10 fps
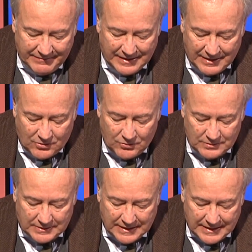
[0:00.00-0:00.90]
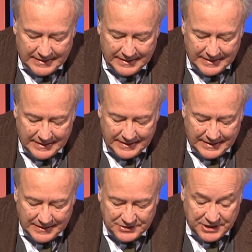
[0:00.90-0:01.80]
vi racconta le,
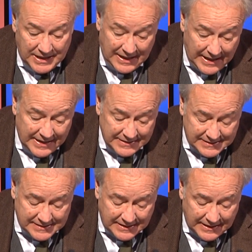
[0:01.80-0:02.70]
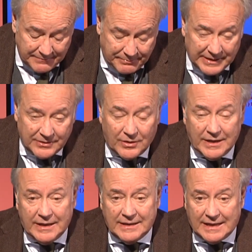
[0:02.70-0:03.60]
le eccellenze
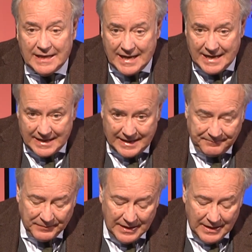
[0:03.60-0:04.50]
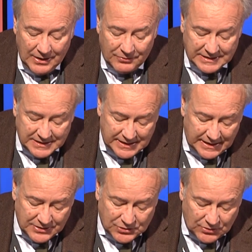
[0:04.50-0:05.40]
dell'imprenditoria italiana. Questa
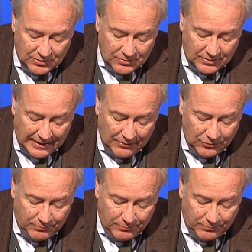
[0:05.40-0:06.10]
sera sono con Claudio